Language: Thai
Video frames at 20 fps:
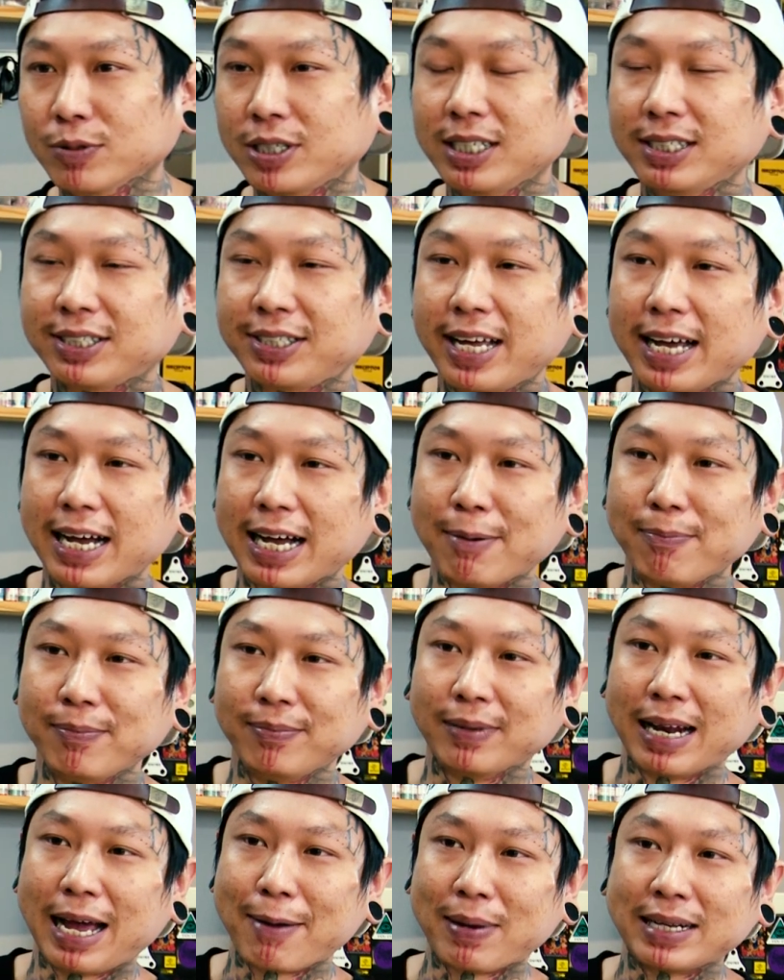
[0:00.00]
ชื่อเสียครับ
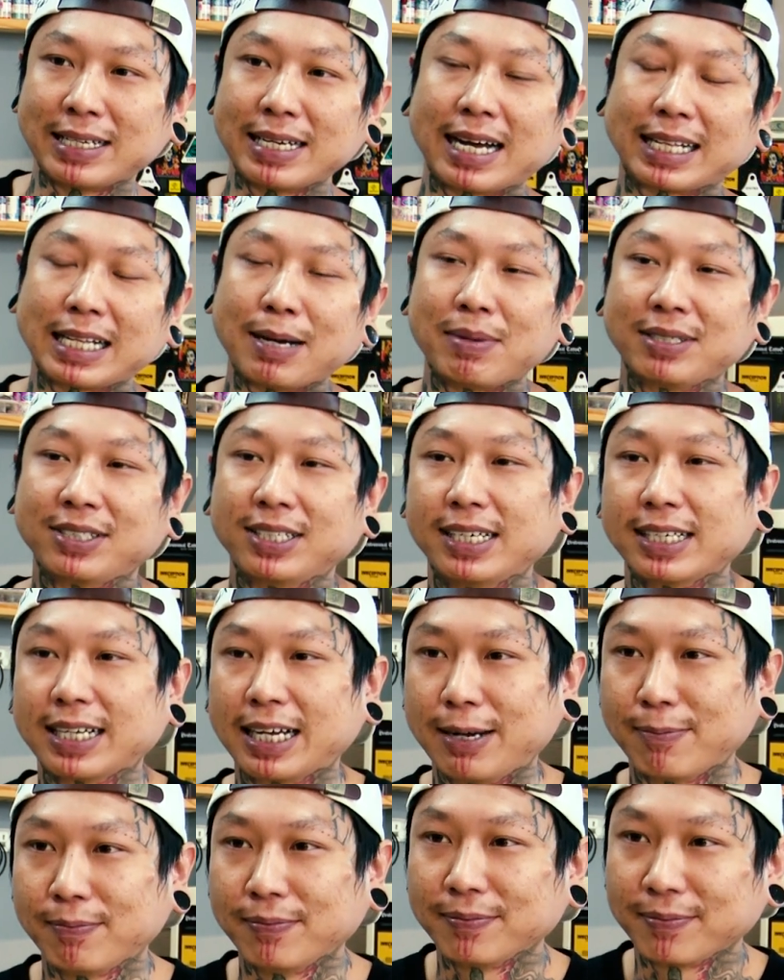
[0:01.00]
นายปัญญาตั้งประเสริฐ
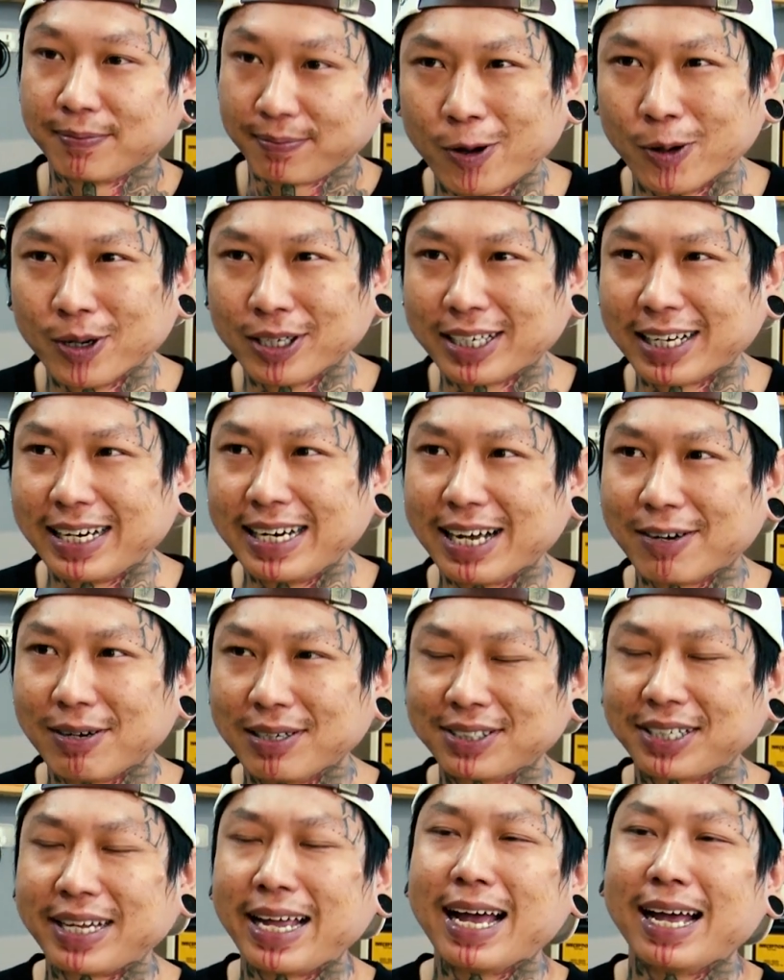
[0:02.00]
ครับคนจะเรียก
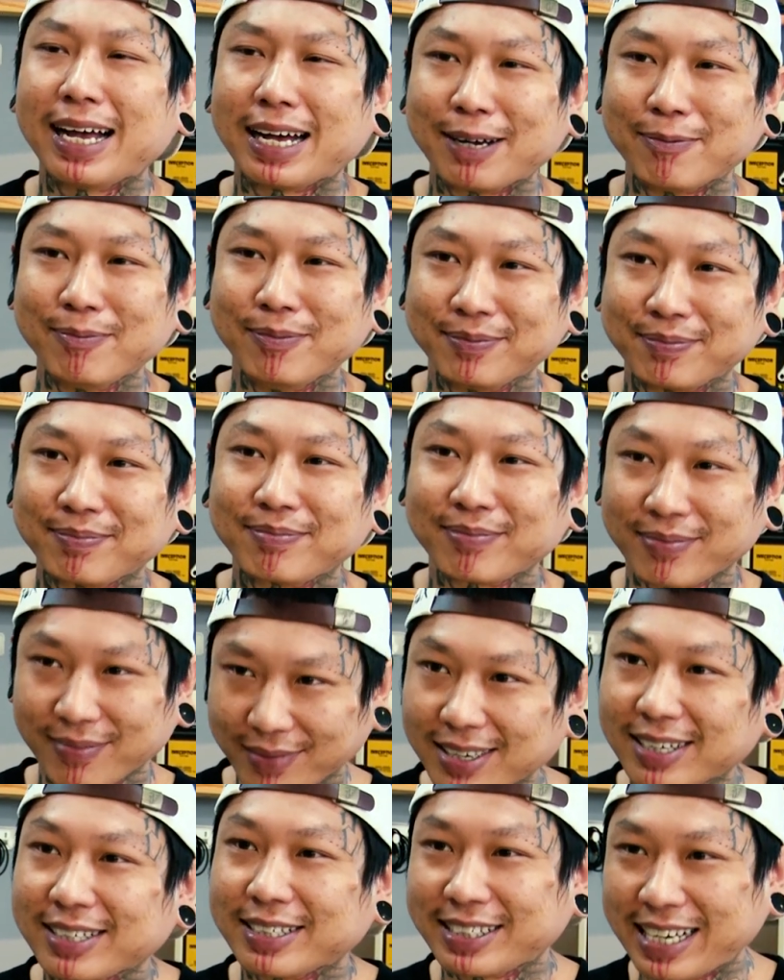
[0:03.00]
ว่าเสียครับเสีย
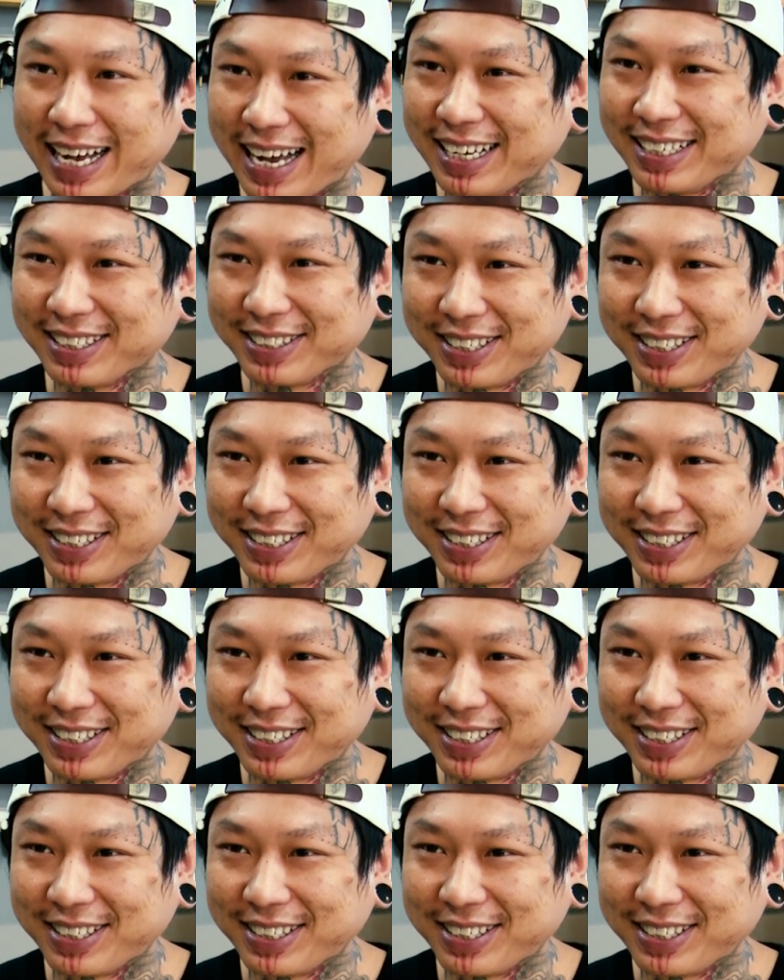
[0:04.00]
อ๋อใช่